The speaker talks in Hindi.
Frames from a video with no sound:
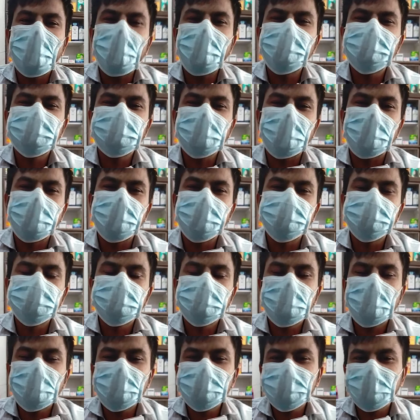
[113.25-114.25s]
आप इसका
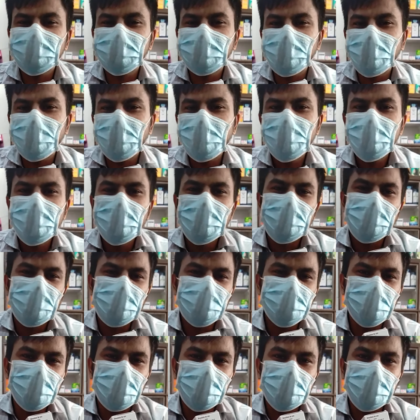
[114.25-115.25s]
यूज़ कर सकते हैं
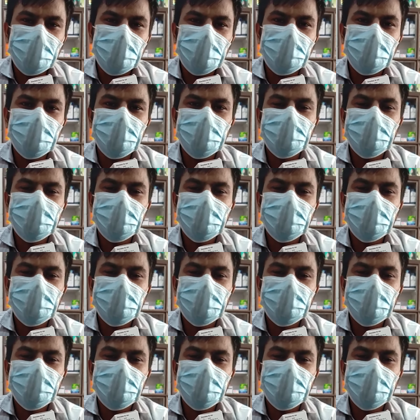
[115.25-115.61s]
रिफारोक